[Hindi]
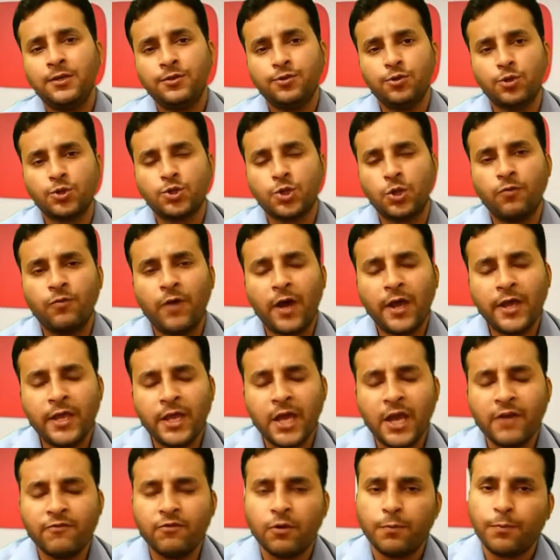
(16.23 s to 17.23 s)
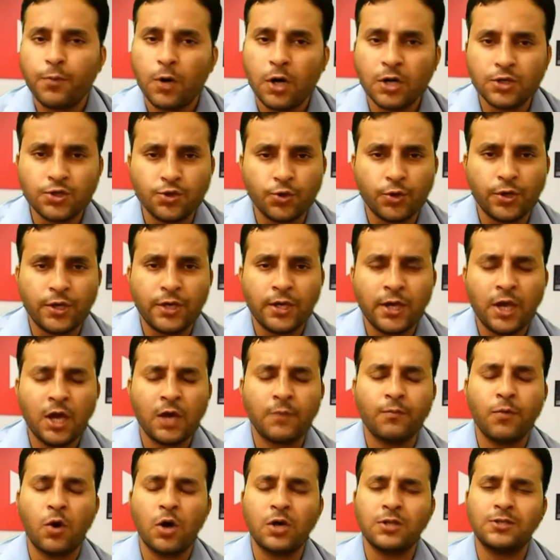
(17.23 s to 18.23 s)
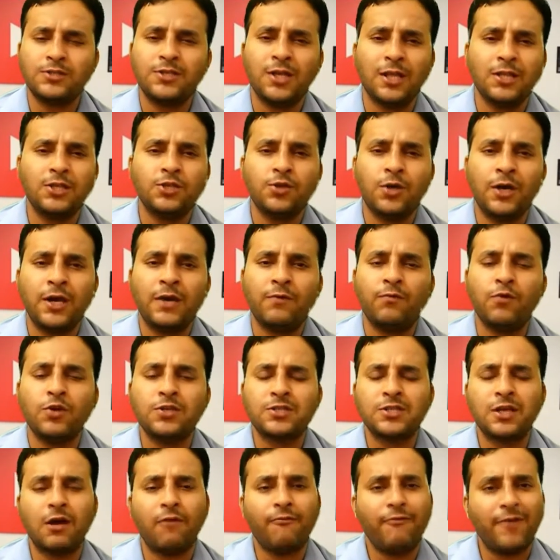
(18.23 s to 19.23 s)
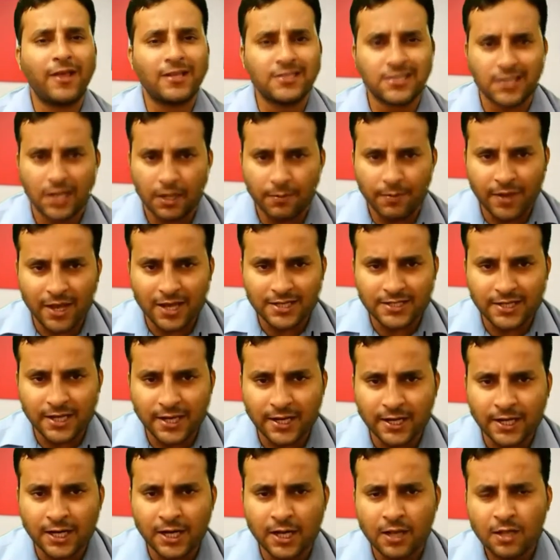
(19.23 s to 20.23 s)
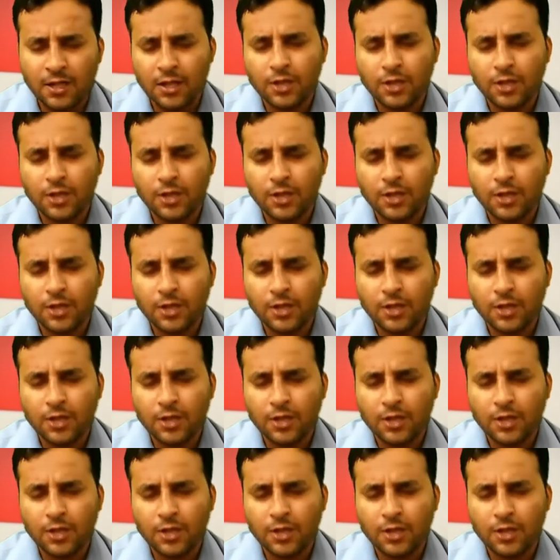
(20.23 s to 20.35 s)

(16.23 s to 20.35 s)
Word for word: जो सुनवाई है वो पहुंच चुकी है और बहुत जल्द जो है वो इसका फैसला भी आ जाएगा